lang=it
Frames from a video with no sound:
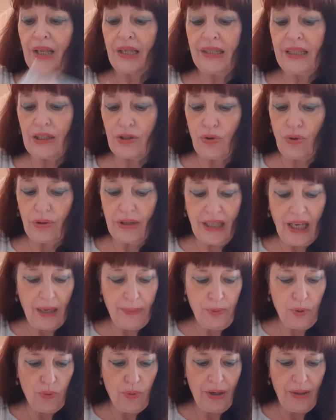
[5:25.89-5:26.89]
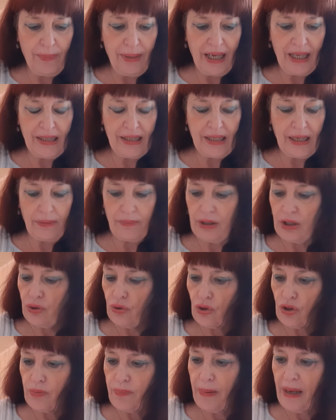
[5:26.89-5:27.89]
di ascoltarmi ugualmente,
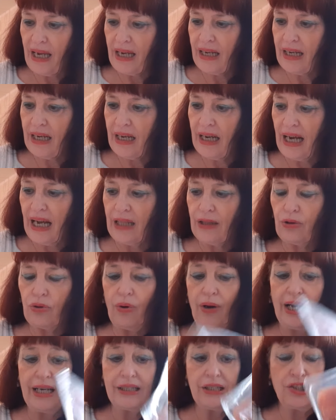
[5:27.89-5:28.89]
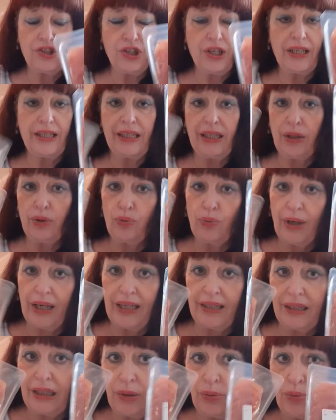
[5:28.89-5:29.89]
questo spec Alto Adice di
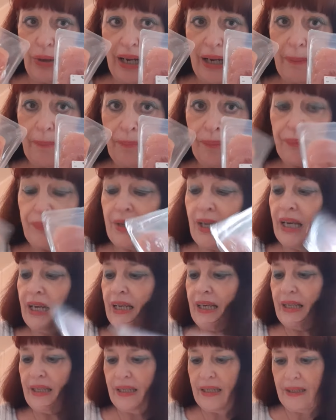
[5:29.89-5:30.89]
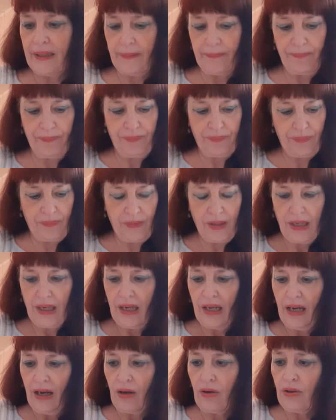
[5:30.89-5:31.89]
due, di due ehm,
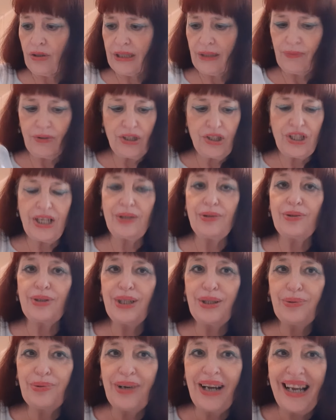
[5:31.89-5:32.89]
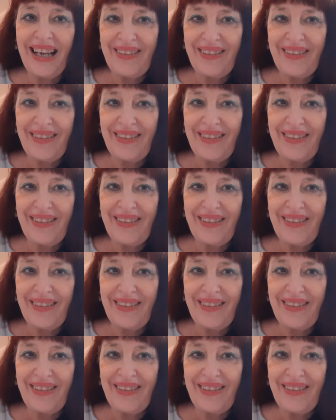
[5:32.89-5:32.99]
ah no stavo dicendo di due,